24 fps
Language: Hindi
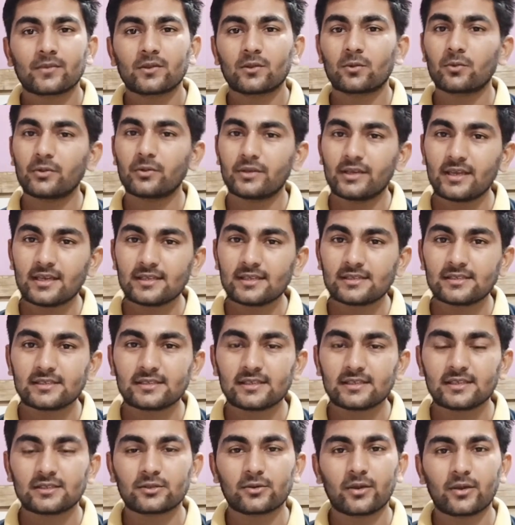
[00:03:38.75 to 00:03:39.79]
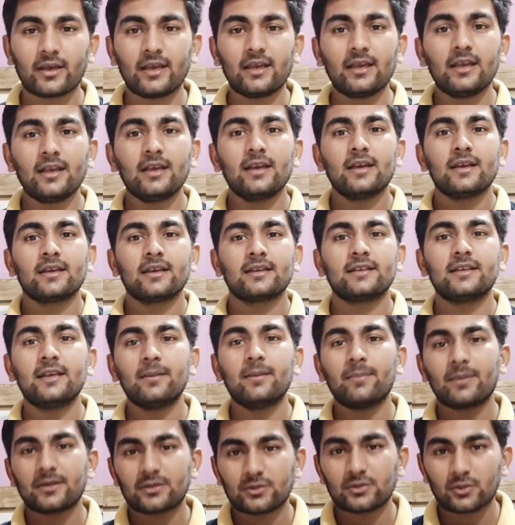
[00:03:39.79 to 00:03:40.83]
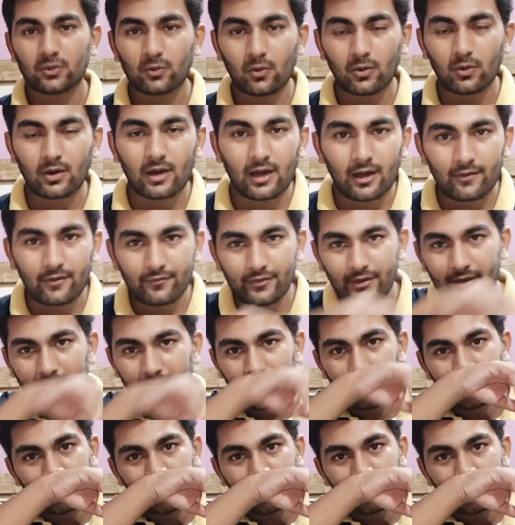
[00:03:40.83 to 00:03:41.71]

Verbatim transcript: तो ये चीज़ें जो है ये बच्चों को काफ़ी